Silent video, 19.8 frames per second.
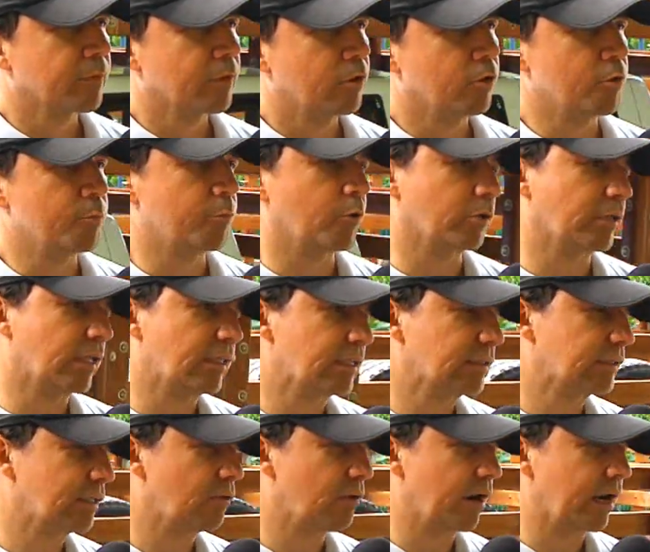Lo importante
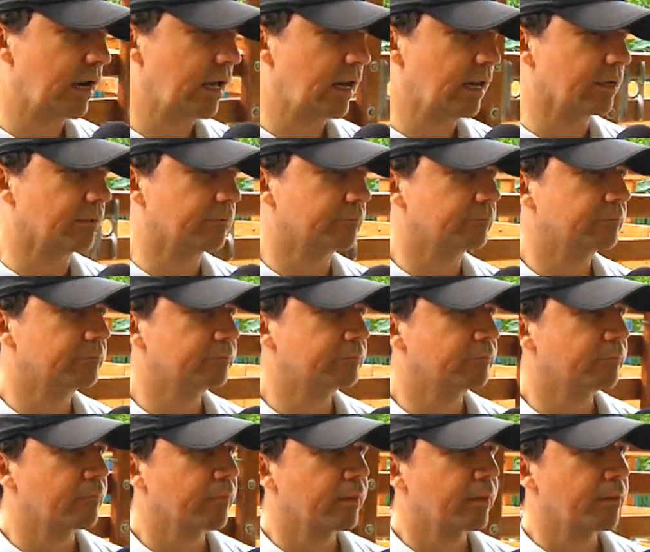es que lo arreglen
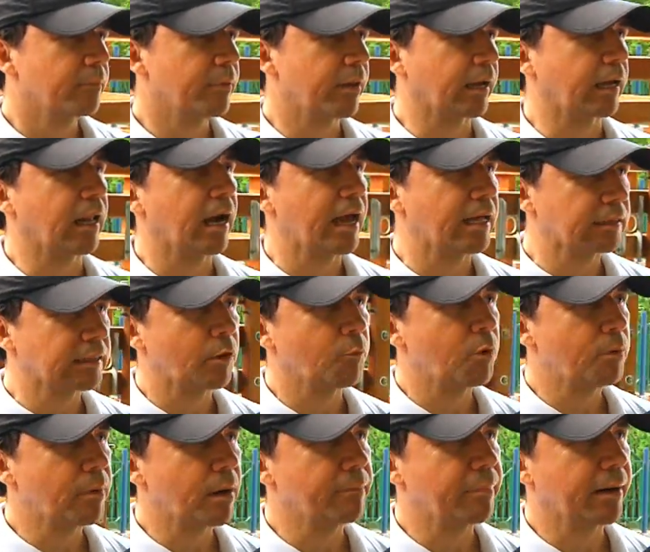para que la gente vuelva al